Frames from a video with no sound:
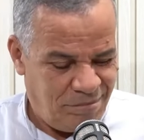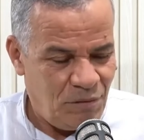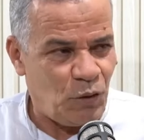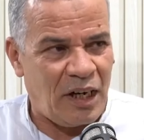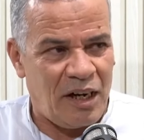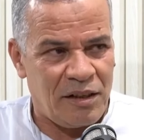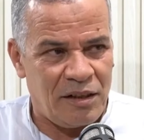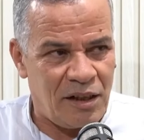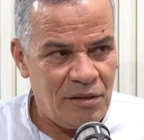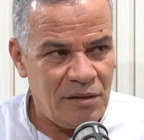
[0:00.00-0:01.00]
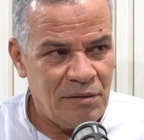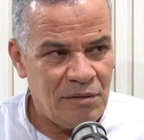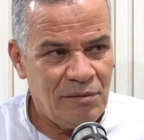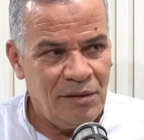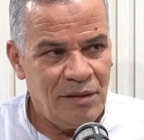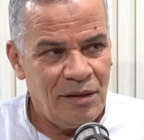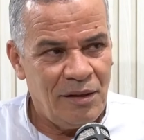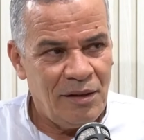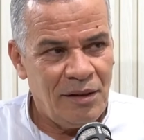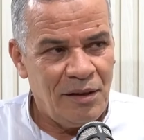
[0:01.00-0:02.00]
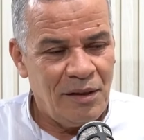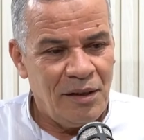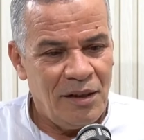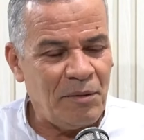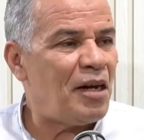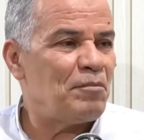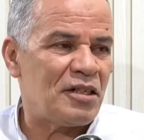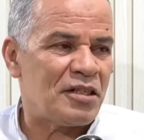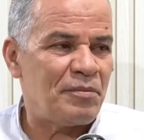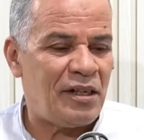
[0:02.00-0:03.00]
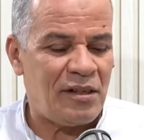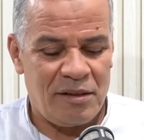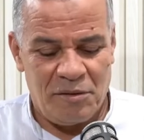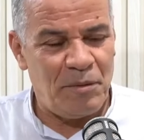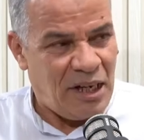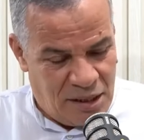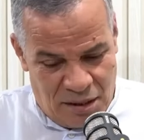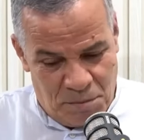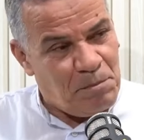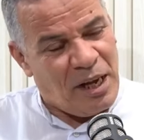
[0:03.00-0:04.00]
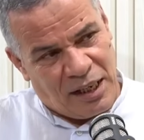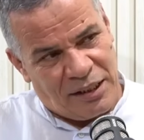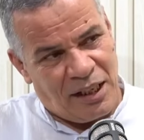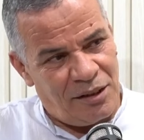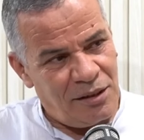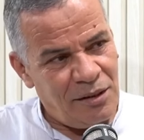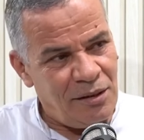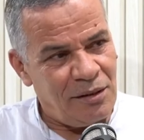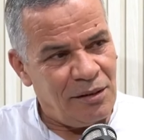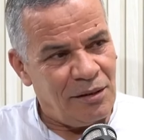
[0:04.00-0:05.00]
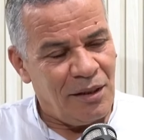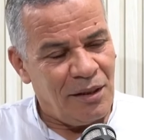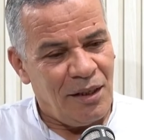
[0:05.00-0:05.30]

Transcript: ونراهنك ماهر السنوسي ما يعملش ماهر ماهر علاش ما يعملوش الزوس؟